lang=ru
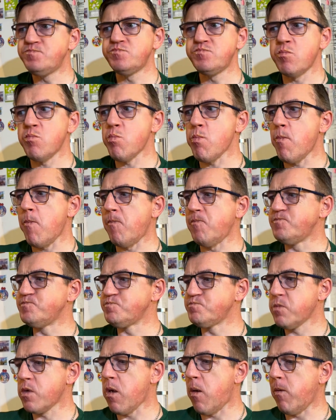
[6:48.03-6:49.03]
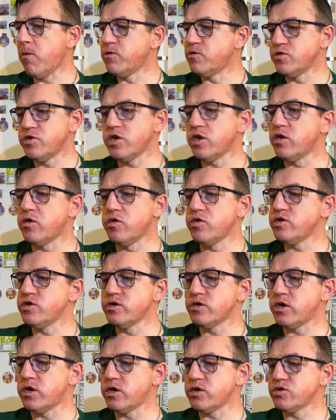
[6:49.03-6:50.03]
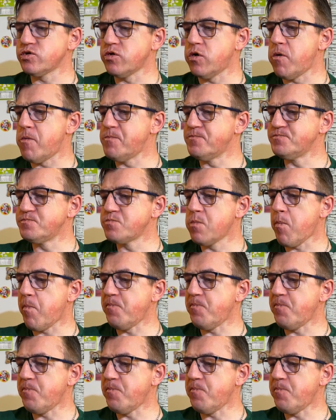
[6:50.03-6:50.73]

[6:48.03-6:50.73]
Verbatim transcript: ммм Вот это очень хорошо.